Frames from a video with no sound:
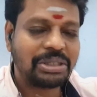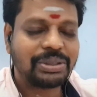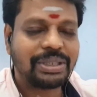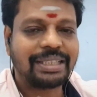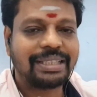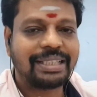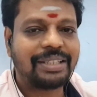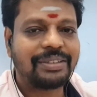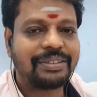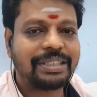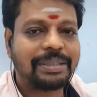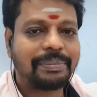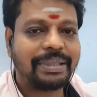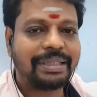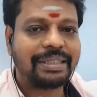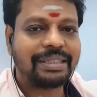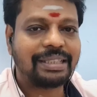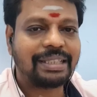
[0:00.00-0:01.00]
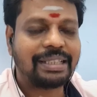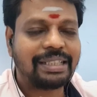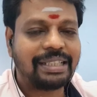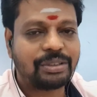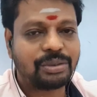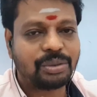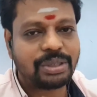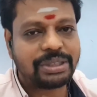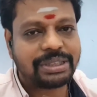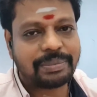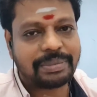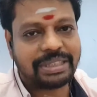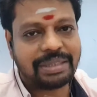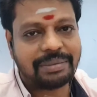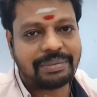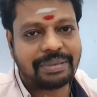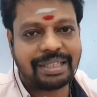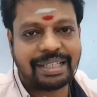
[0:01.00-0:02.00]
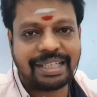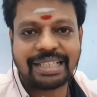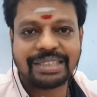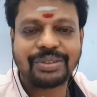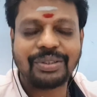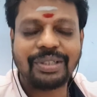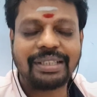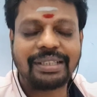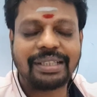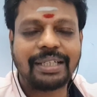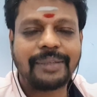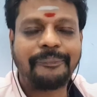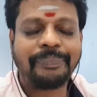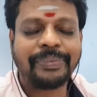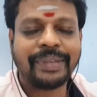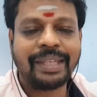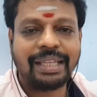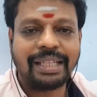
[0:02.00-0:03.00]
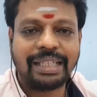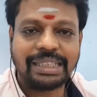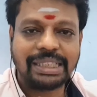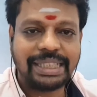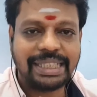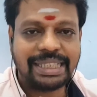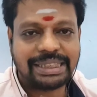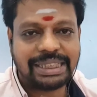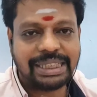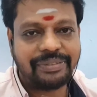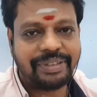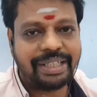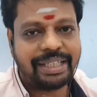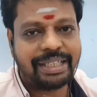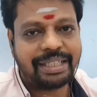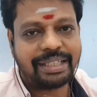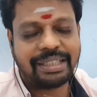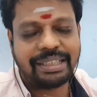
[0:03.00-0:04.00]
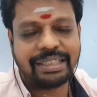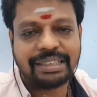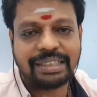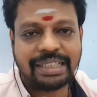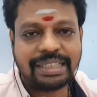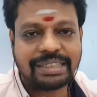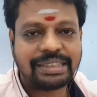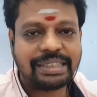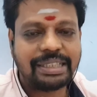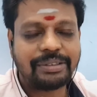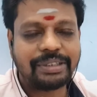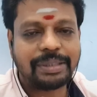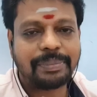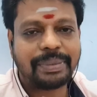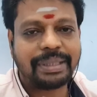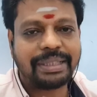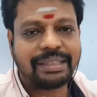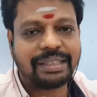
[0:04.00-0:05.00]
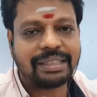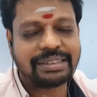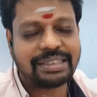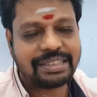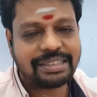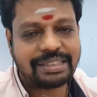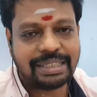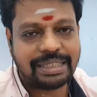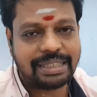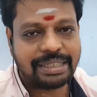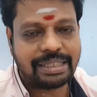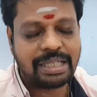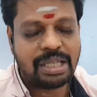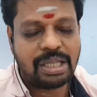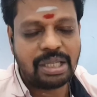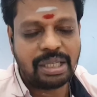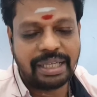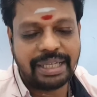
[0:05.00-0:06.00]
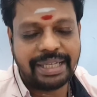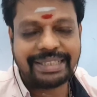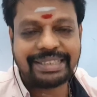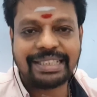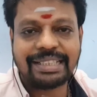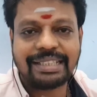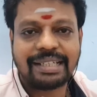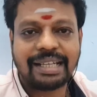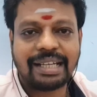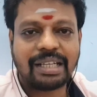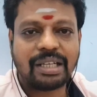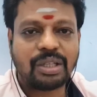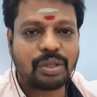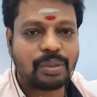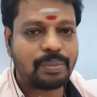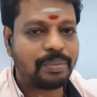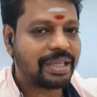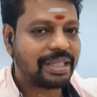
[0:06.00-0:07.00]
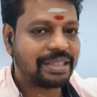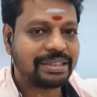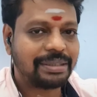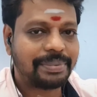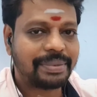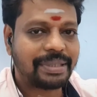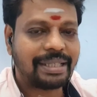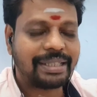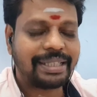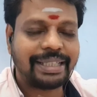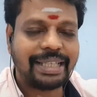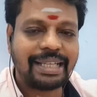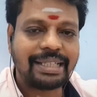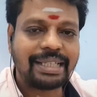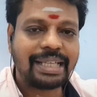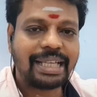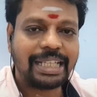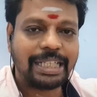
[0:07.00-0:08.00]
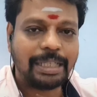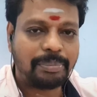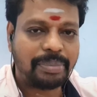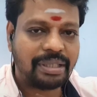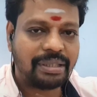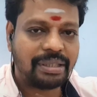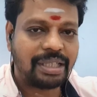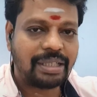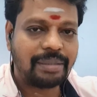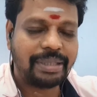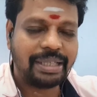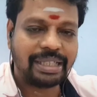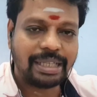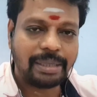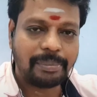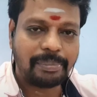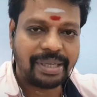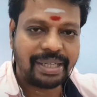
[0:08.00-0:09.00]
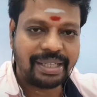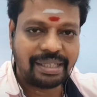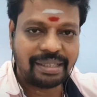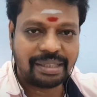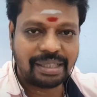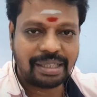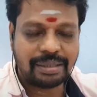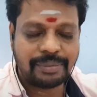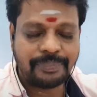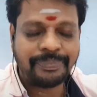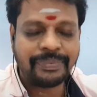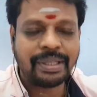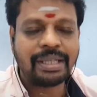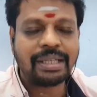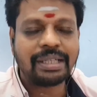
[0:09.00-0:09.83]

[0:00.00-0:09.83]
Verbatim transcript: ஸோ அதனால் வந்து பார்த்திங்கன்னா நீங்கள் தோல் சம்மந்தமாக நிறையா சொல்லியிருந்தாலும் இது ஈஸி வே இது ஈஸி வந்து பார்த்திங்கன்னா சின்ன சின்ன எச்சிங்க்காகலாம் ரொம்ப கஷ்டப்படுறாங்க எங்கே அரிப்பு இருந்தாலும் எங்கே படை இருந்தாலும்